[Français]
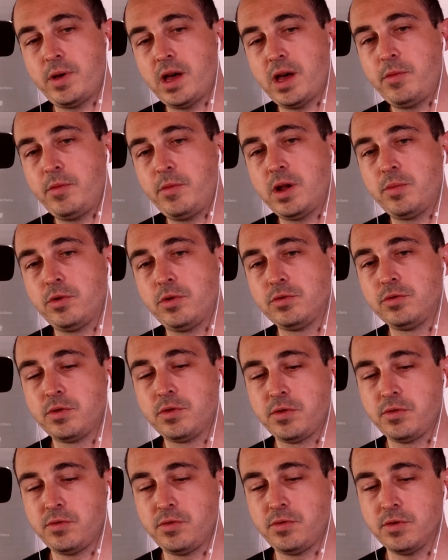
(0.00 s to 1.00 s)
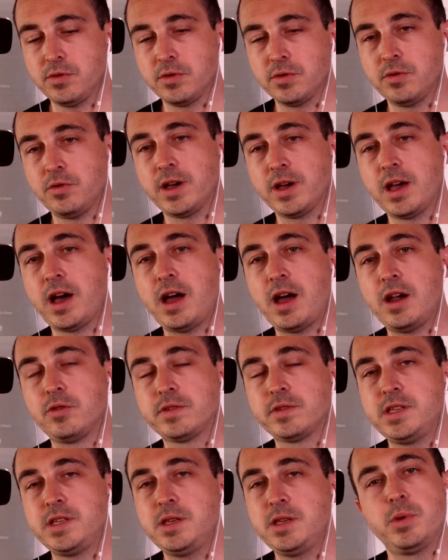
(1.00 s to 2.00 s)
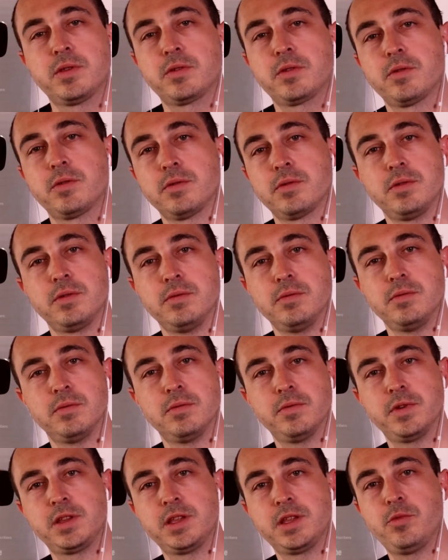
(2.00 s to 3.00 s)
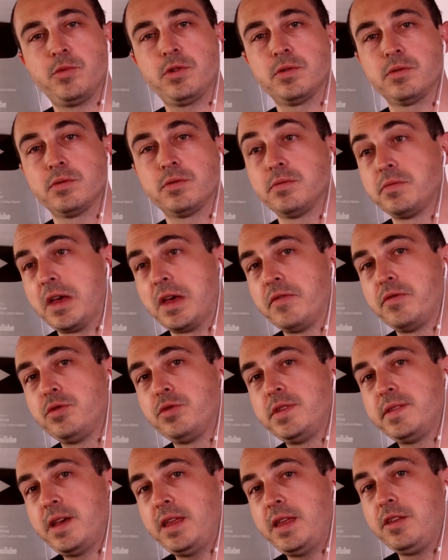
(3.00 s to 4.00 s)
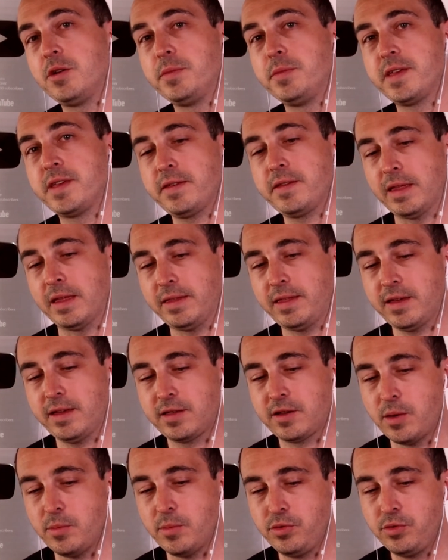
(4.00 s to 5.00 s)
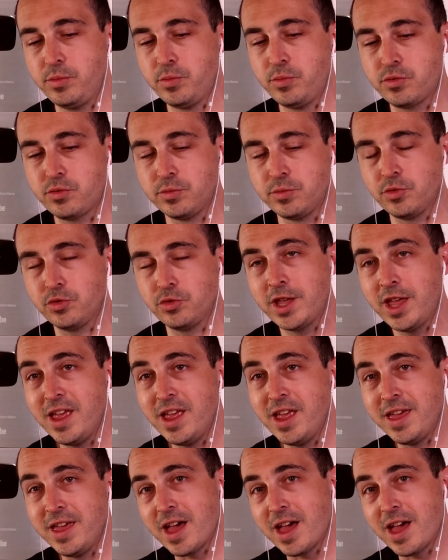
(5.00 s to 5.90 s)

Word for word: Apparemment, la production aurait ralenti parce que, effectivement, un vieux design comme ça, ça intéresse quand même plus beaucoup de monde.